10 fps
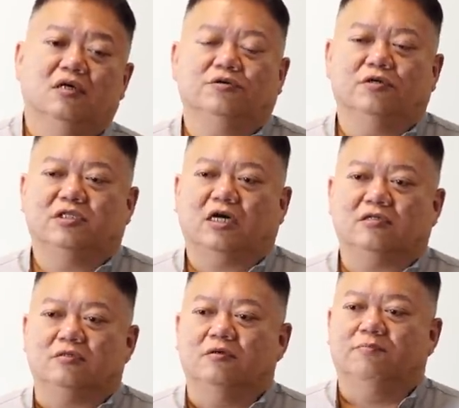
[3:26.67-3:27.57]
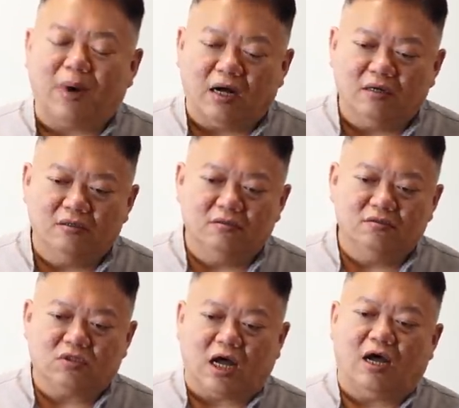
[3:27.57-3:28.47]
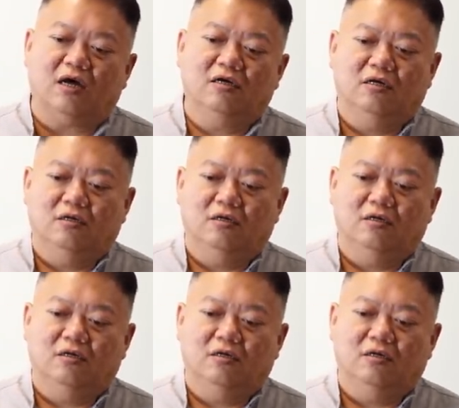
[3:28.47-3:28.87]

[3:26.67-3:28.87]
因为这样子帮他